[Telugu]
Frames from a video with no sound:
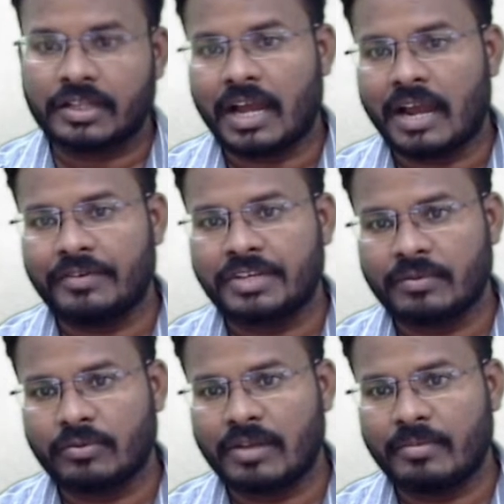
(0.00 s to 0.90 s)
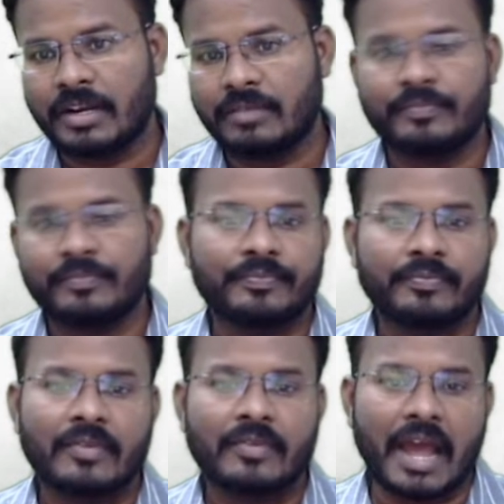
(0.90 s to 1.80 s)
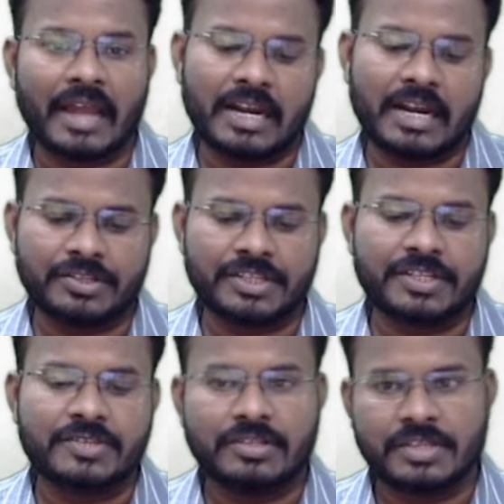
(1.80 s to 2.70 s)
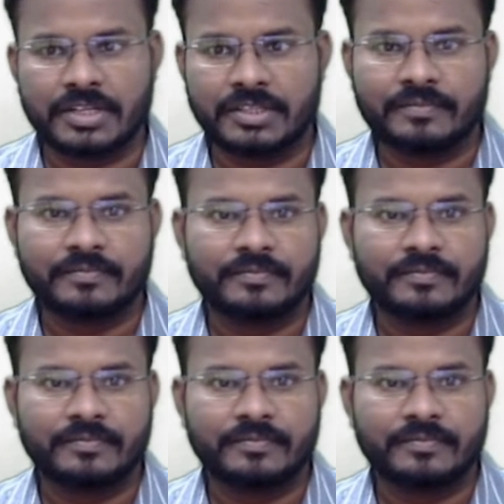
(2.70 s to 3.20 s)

ఆ విషయం కూడా మనం ఐర్లాండ్ నుంచి తీసుకోవడం జరిగింది